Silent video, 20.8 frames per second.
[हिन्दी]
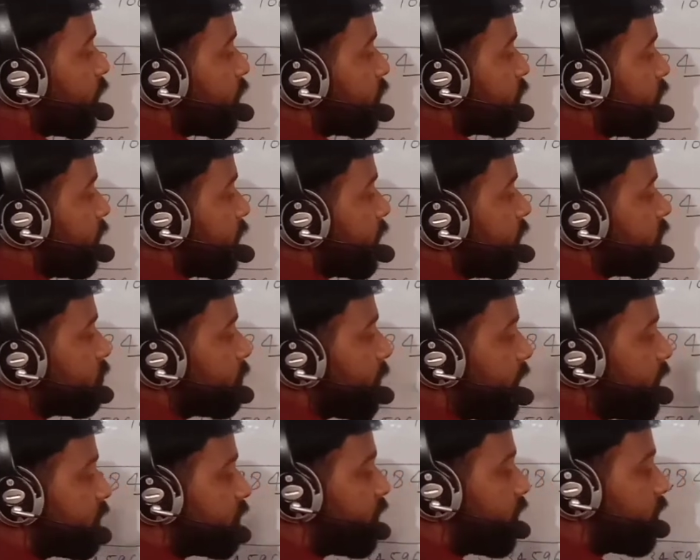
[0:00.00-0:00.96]
अगर 21
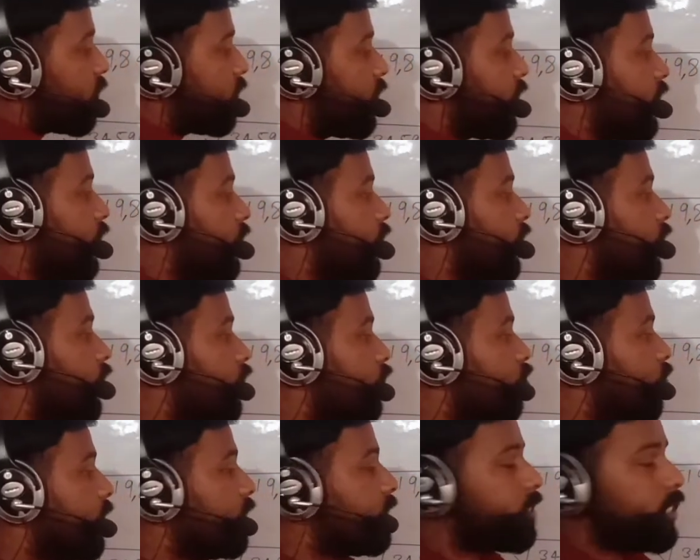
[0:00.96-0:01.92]
माइनस करते हैं
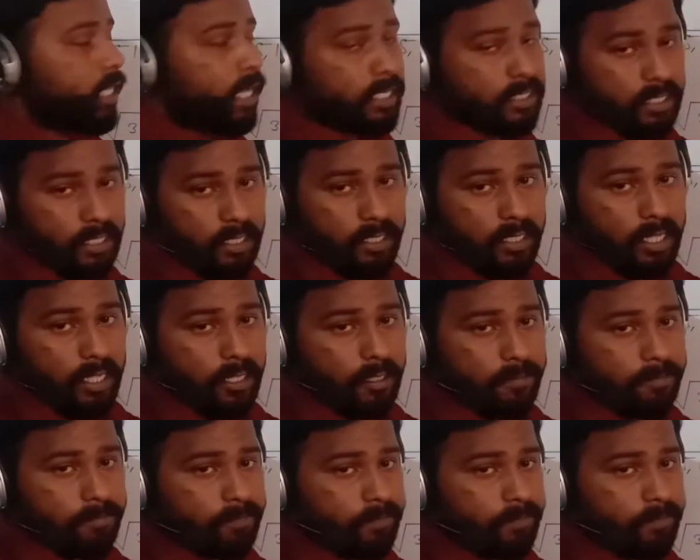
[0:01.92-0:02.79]
तो आंसर आ सकता है